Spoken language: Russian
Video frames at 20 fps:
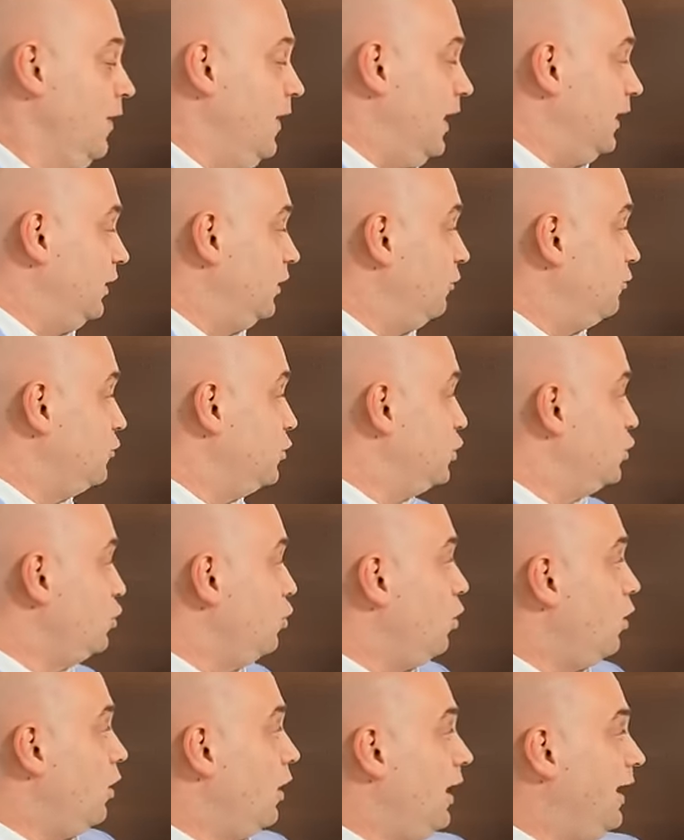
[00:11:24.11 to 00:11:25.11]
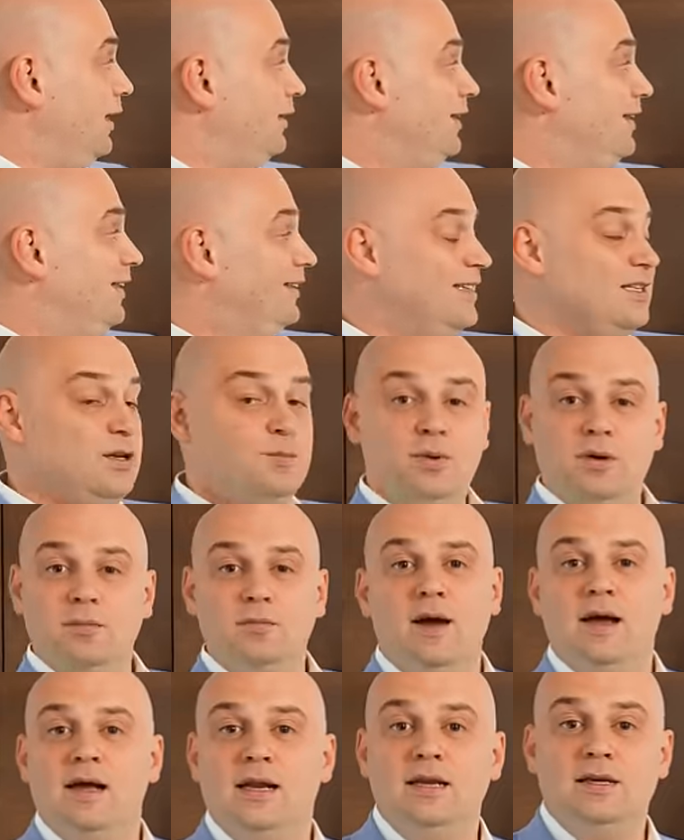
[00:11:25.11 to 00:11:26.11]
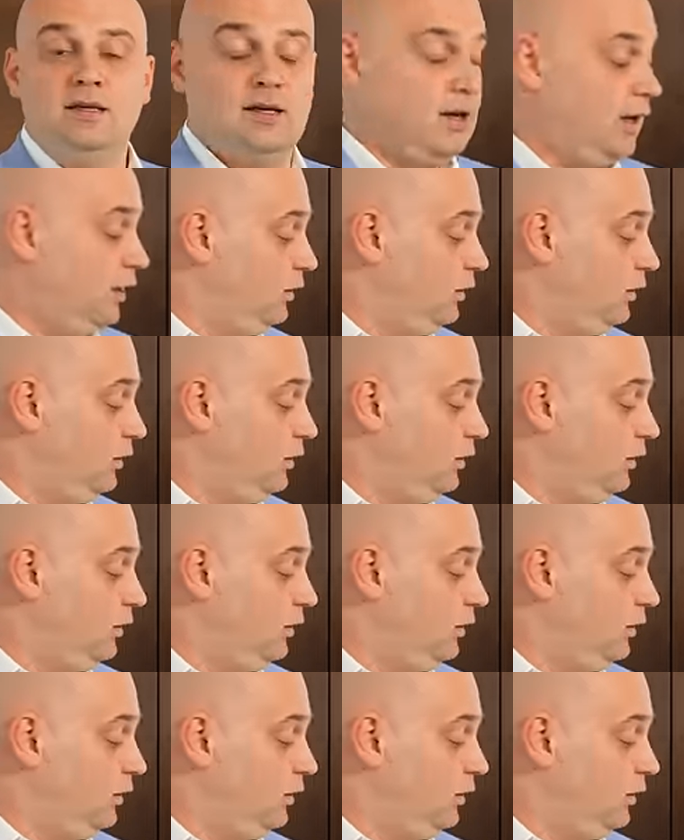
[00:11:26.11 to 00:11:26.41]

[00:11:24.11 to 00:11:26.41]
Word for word: Это все, она, это не прямая линия,